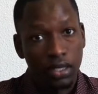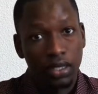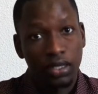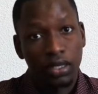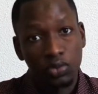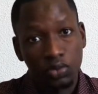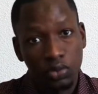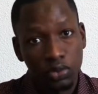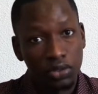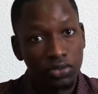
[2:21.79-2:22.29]

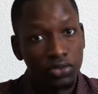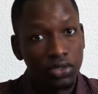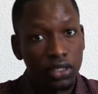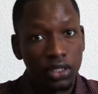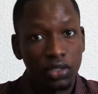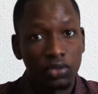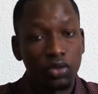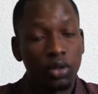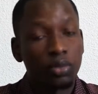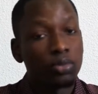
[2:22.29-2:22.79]
Et quand on dit
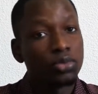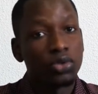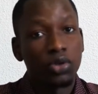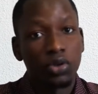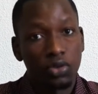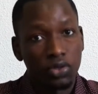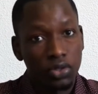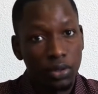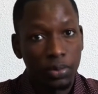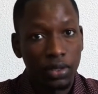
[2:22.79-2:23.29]
feuilles qui tombent,
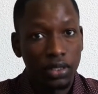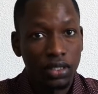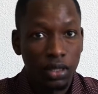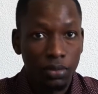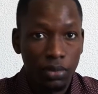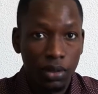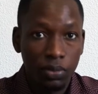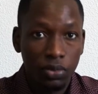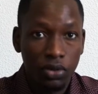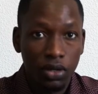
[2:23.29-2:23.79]
donc c'est pas
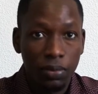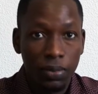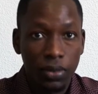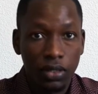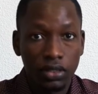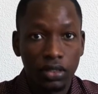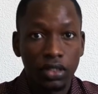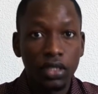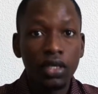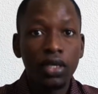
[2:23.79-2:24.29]
très bien pour la
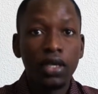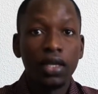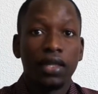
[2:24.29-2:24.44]
plante.